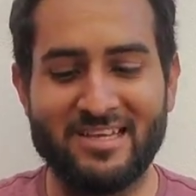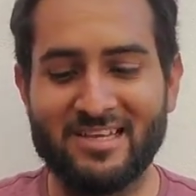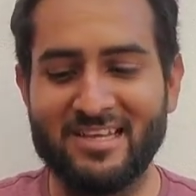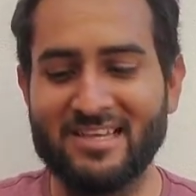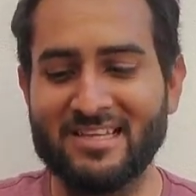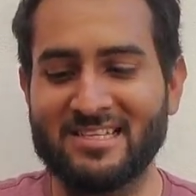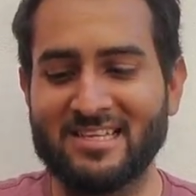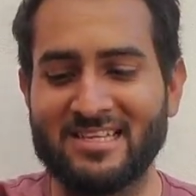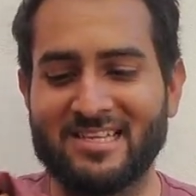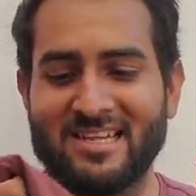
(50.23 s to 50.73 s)

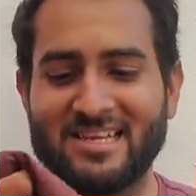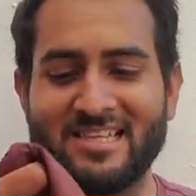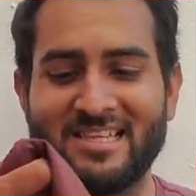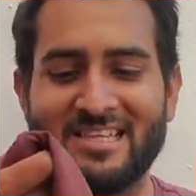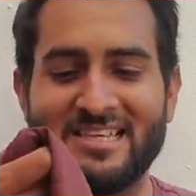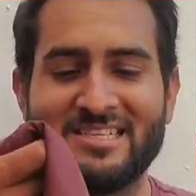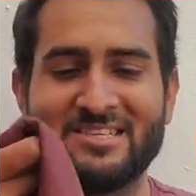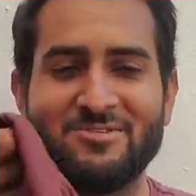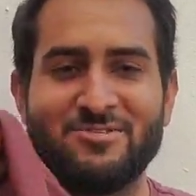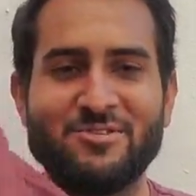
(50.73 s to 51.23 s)
Y se
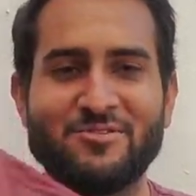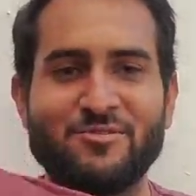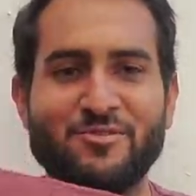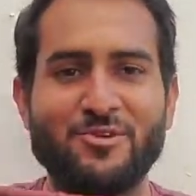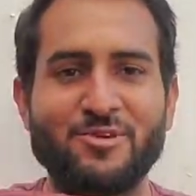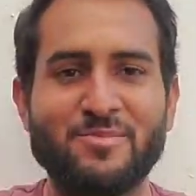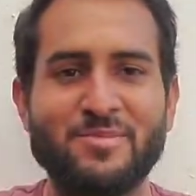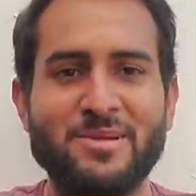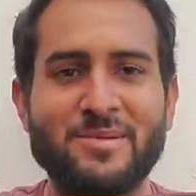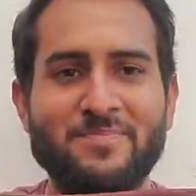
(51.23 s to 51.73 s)
trata de este
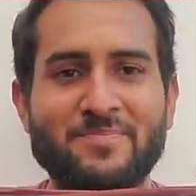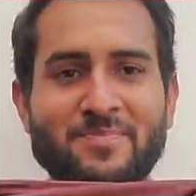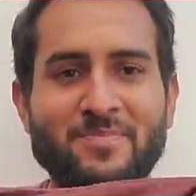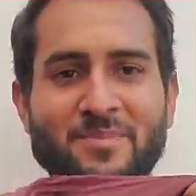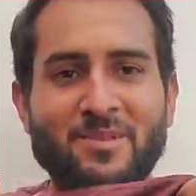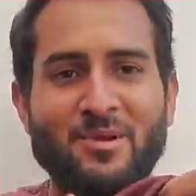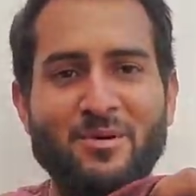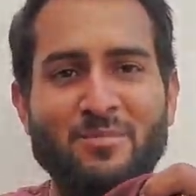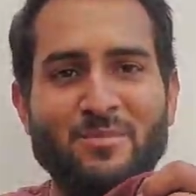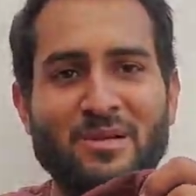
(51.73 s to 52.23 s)
uniforme,
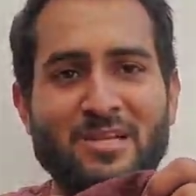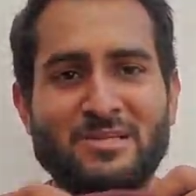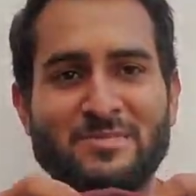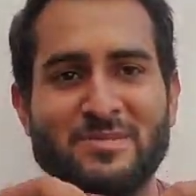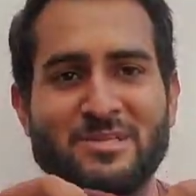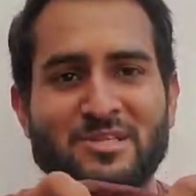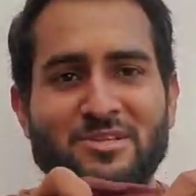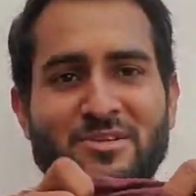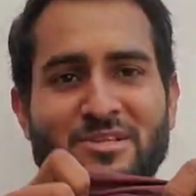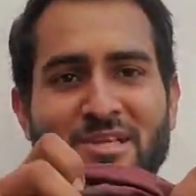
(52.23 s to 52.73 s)
como les
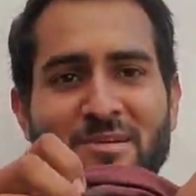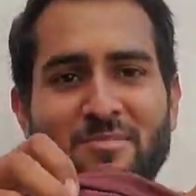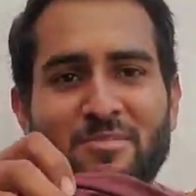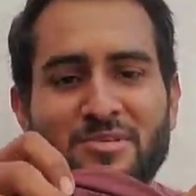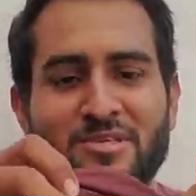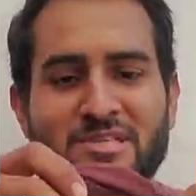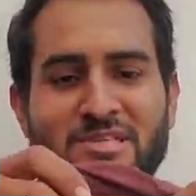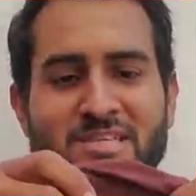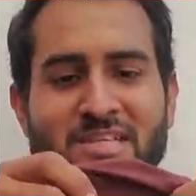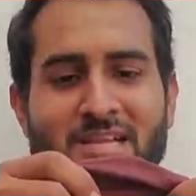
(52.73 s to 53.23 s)
mencioné,
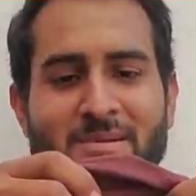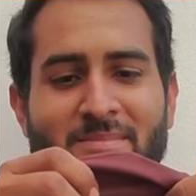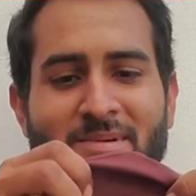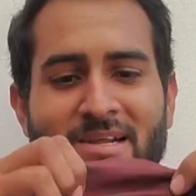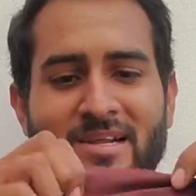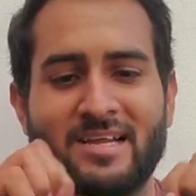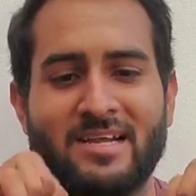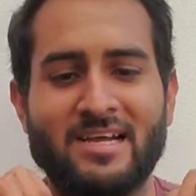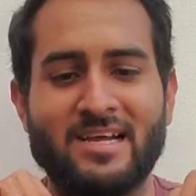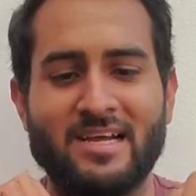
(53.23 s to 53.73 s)
pues es de la
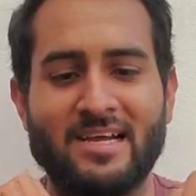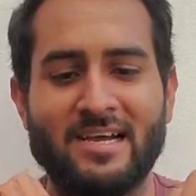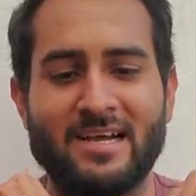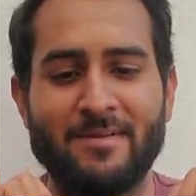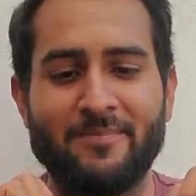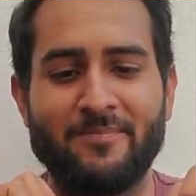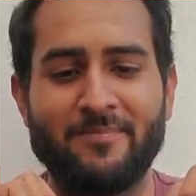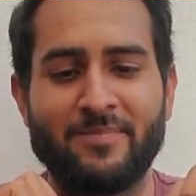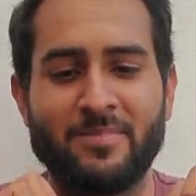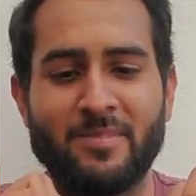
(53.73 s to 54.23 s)

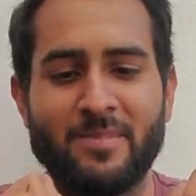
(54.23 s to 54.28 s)
marca